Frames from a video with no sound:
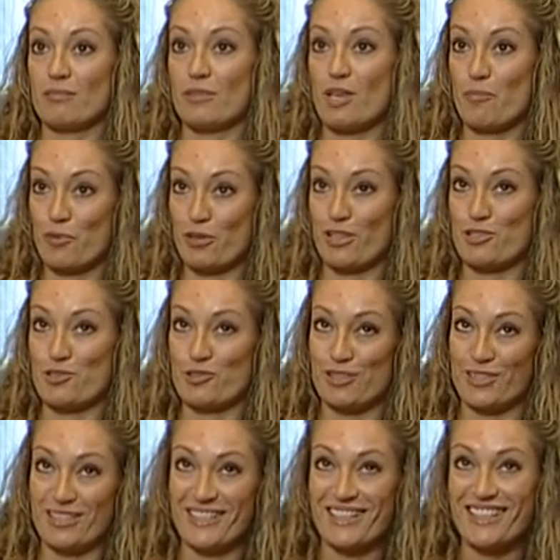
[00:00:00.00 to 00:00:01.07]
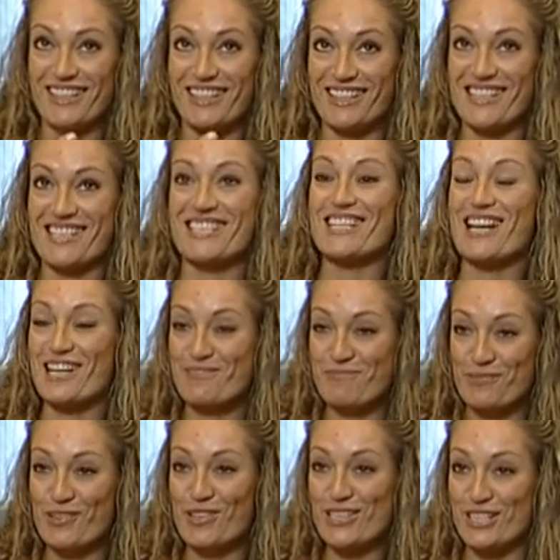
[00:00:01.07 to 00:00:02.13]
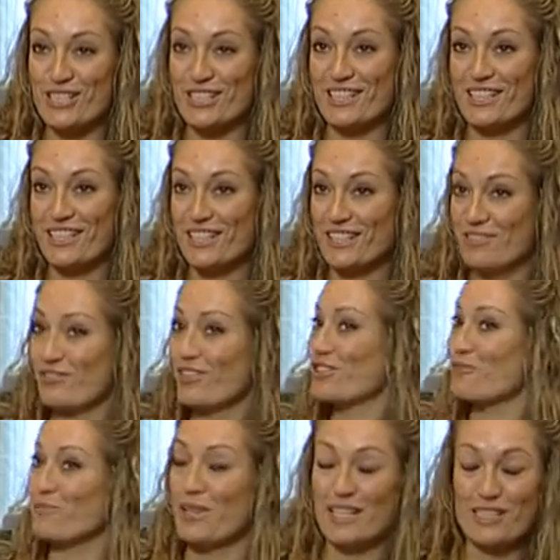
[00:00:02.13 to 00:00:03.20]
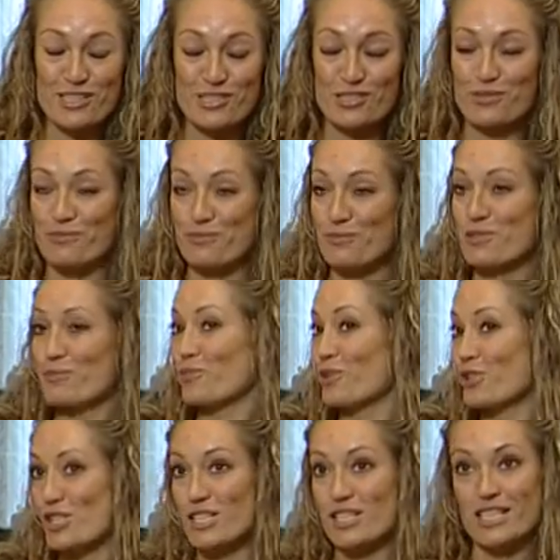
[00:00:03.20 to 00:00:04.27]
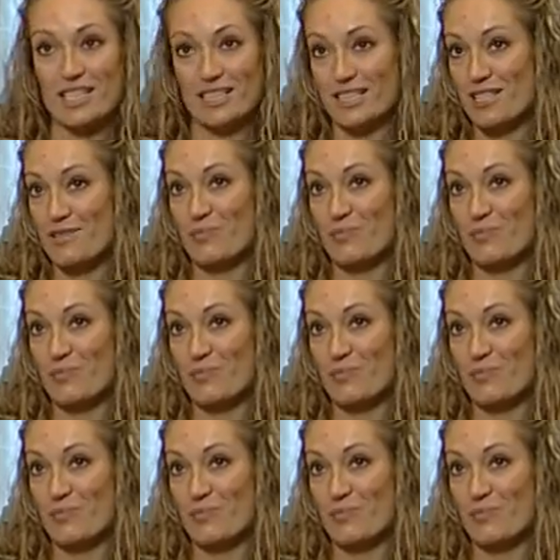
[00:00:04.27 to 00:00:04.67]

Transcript: Я поняла, что это знак Божий, и в эту больницу мы больше никогда не